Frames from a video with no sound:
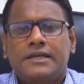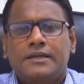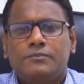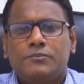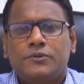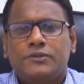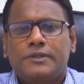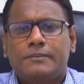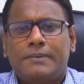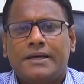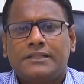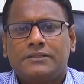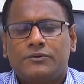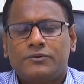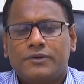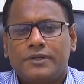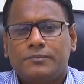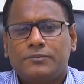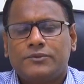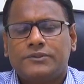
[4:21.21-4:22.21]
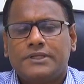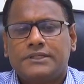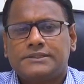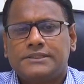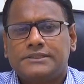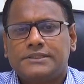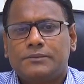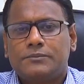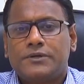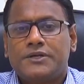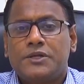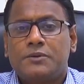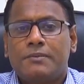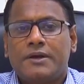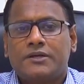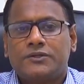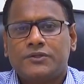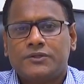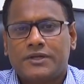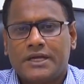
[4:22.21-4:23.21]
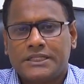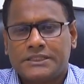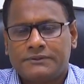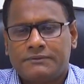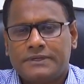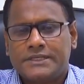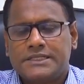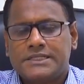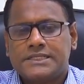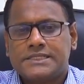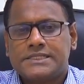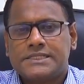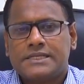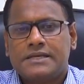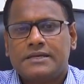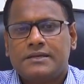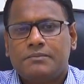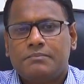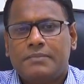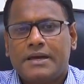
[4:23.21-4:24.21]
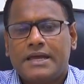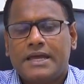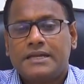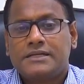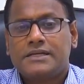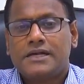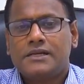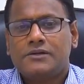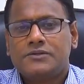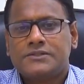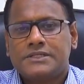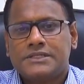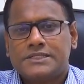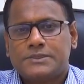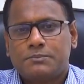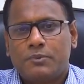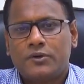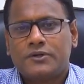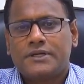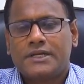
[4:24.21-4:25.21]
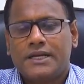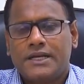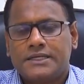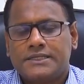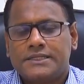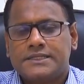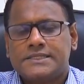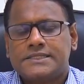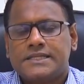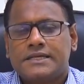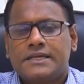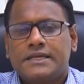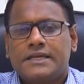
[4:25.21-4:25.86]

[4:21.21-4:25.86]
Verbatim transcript: এর মধ্যে বাত রোগের মধ্যে আছে যেমন রিউম্যাটয়েড আর্থ্রাইটিস বা অ্যানকাইলোজিস স্পন্ডাইলাইটিস